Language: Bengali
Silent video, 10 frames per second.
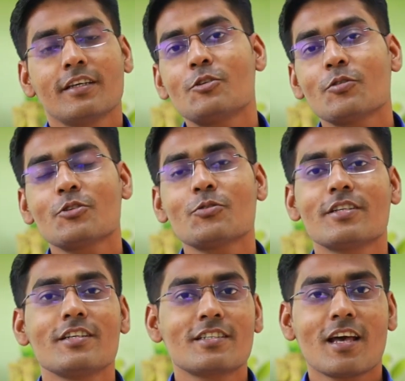কিছু কিছু
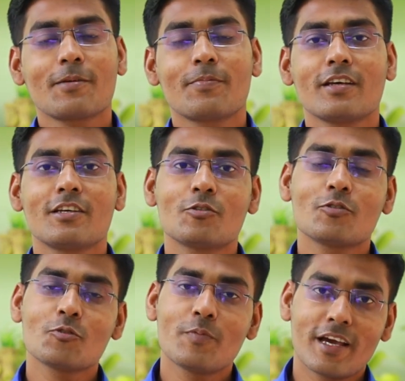জিনিস থাকবে কিছু
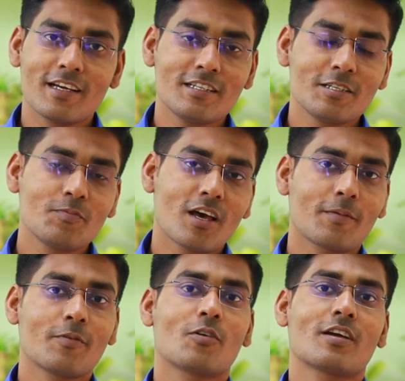কিছু মেকানিজম
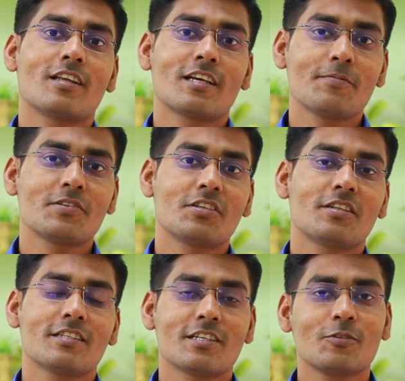থাকবে অর্গানিক
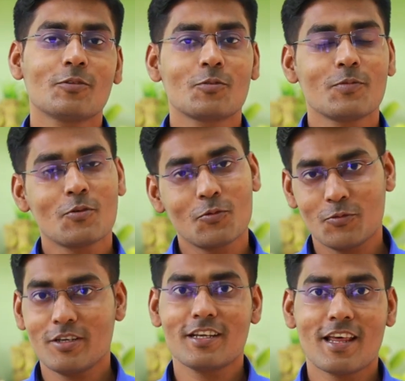কেমিস্ট্রিতে যেগুলো তুমি
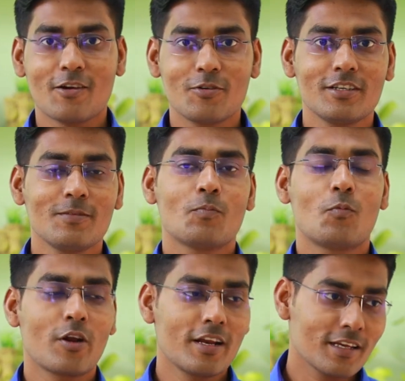কোনোদিনই দেখোনি
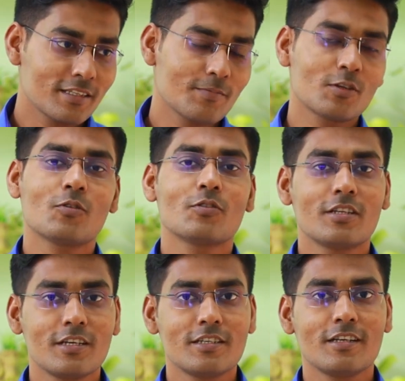বোর্ডের এক্সাম যখন
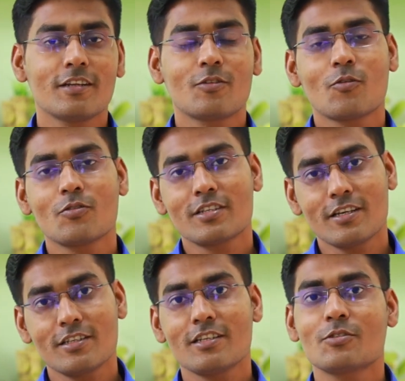দিয়েছিলে তখন সেই
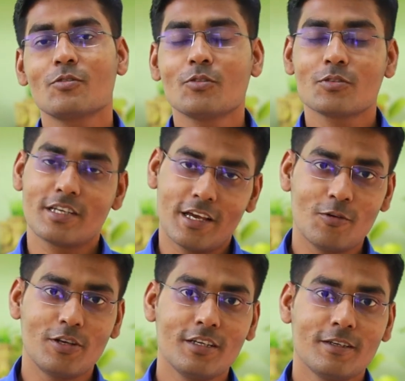জিনিসগুলো
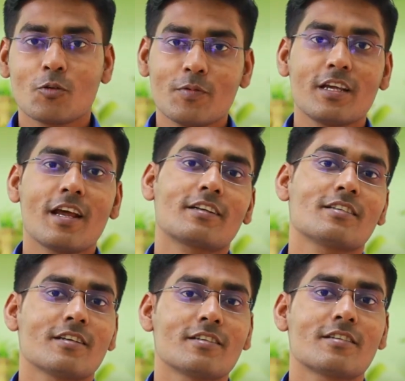শেখোনি তোমাদের একটা
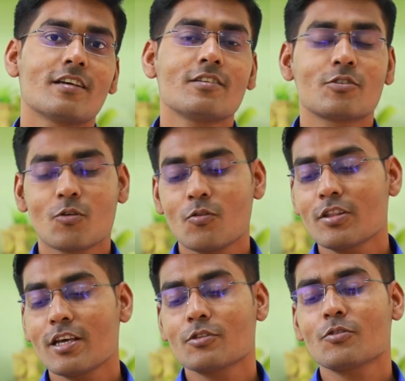সাজেশন যখন
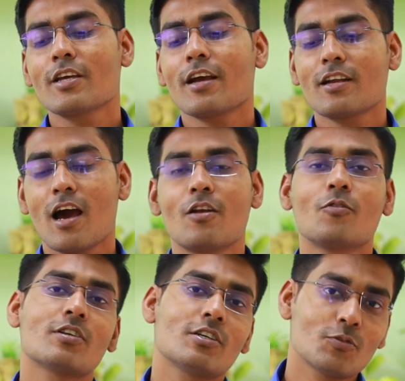দেখছো যে একটা
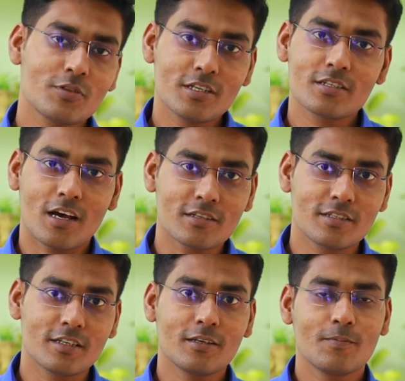আননোন কিছু জিনিস
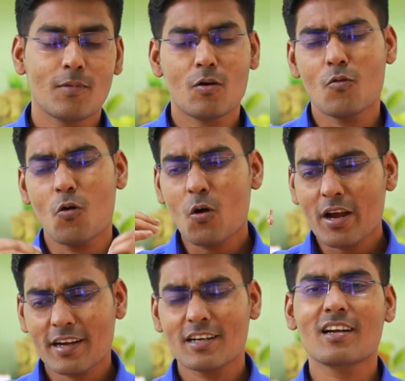আসছে বা অড
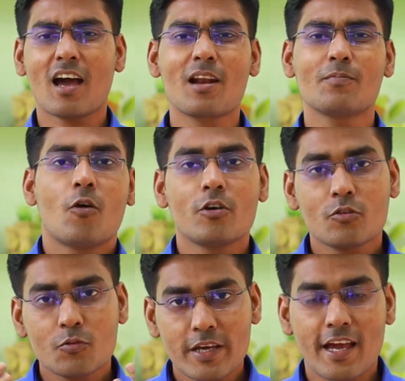একটা টার্ম হয়তো
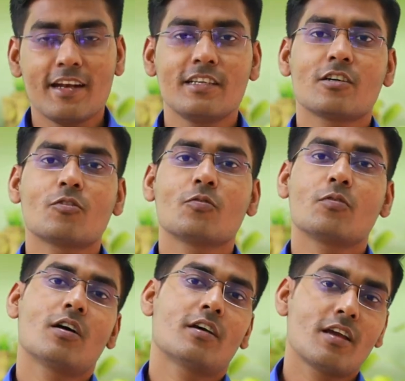তুমি ক্যানিজারো
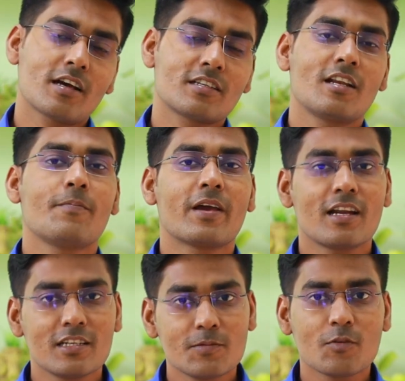রিয়াকশনের
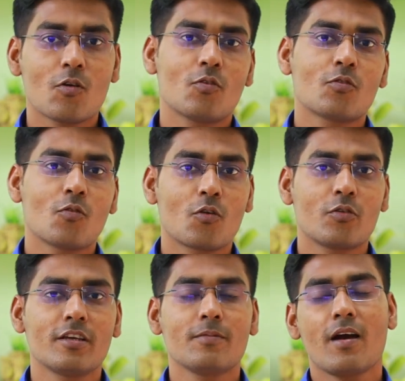মেকানিজম কখনো
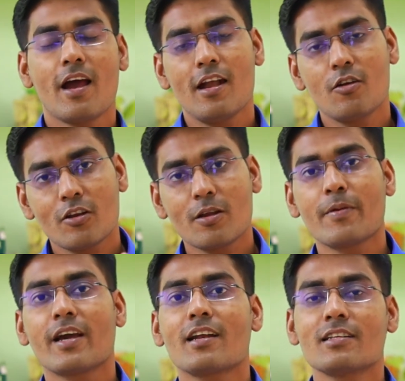করনি বা অ্যালডলের
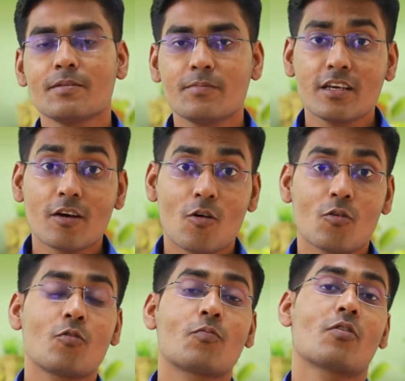মেকানিজম দিয়ে
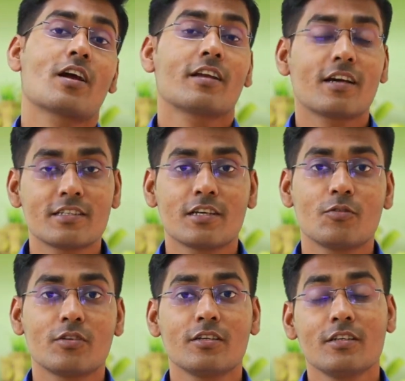কখনো প্রোডাক্ট লেখা
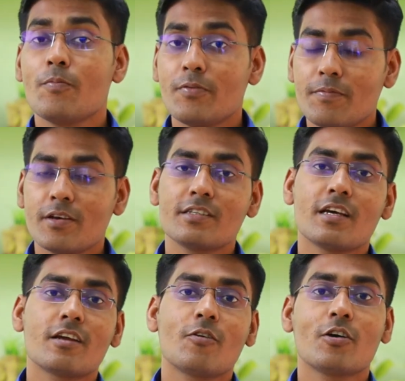শেখনি ওই প্রিভিয়াস
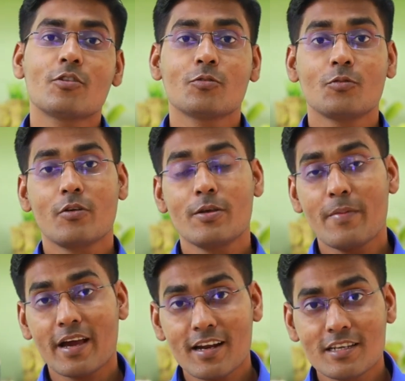ইয়ারে হয়তো ওই
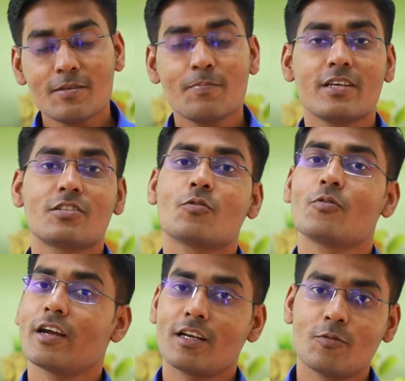মেকানিজম বেসড কোনো
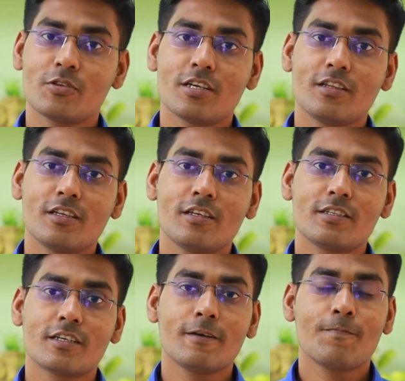একটা কোয়েশ্চেন দিয়ে
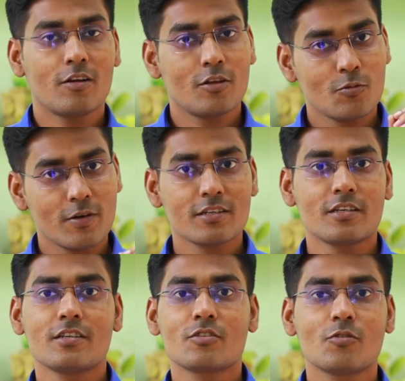দিয়েছে তাহলে তোমাকে
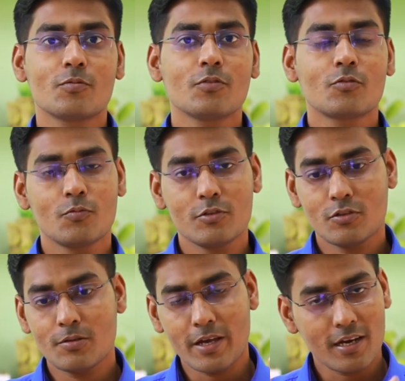সাজেস্ট করব তুমি
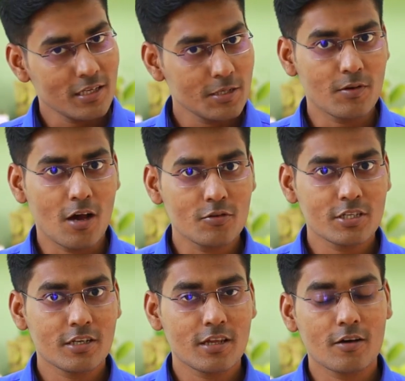যদি মেকানিজম নাও
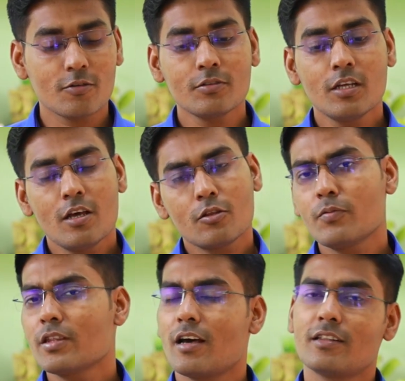জেনে থাকো
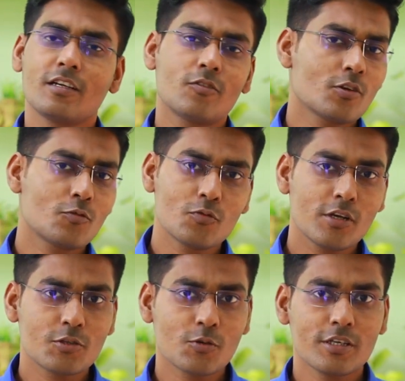তুমি তাড়াতাড়ি করে
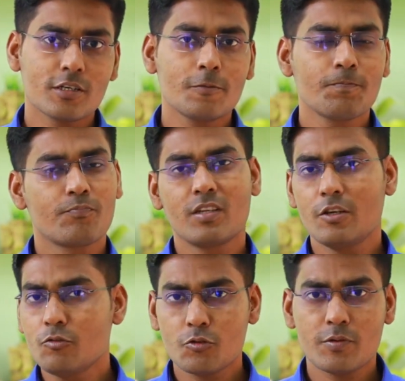গুগলে চলে যাও
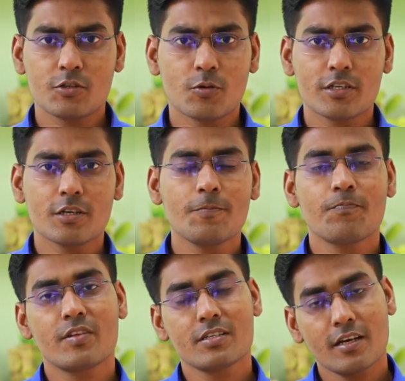ইউটিউবে চলে যাও
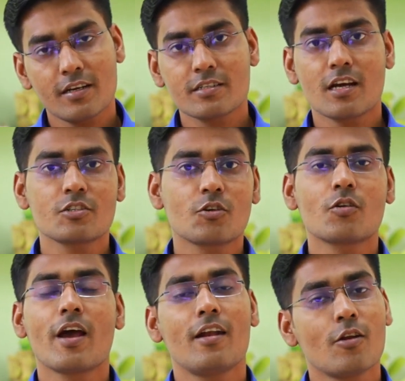দিয়ে সেখানে সার্চ করো
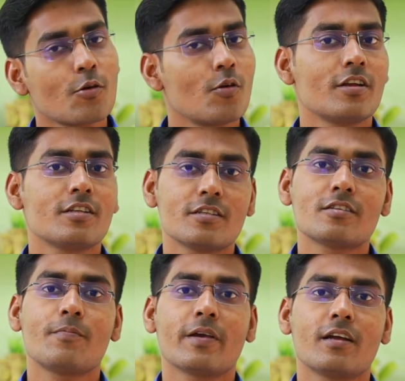অ্যালডল
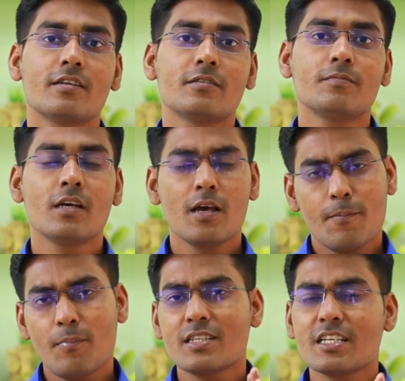কন্ডেনসেশন মেকানিজম
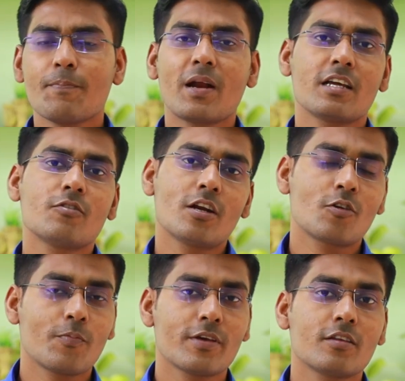বা যে পার্টিকুলার
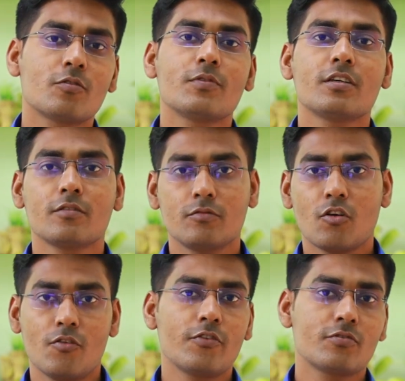টপিকে তুমি
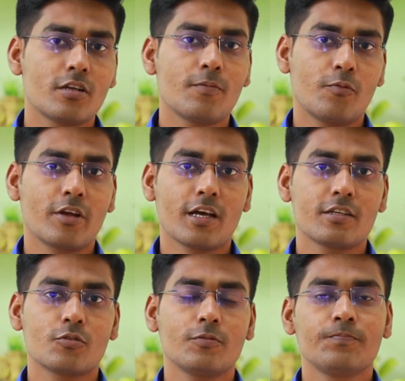কনফিউশনে পড়ে গেছো